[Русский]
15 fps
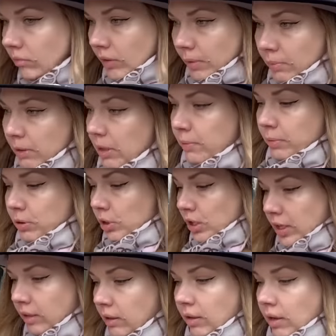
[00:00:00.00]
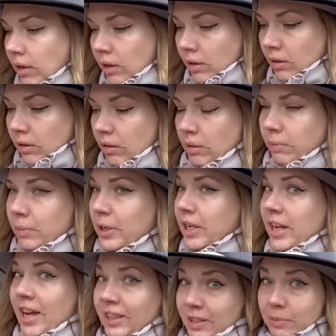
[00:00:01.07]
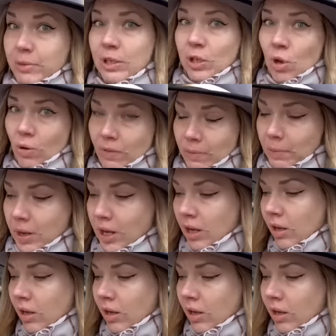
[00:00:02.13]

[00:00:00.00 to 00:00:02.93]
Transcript: было просто приятным словом.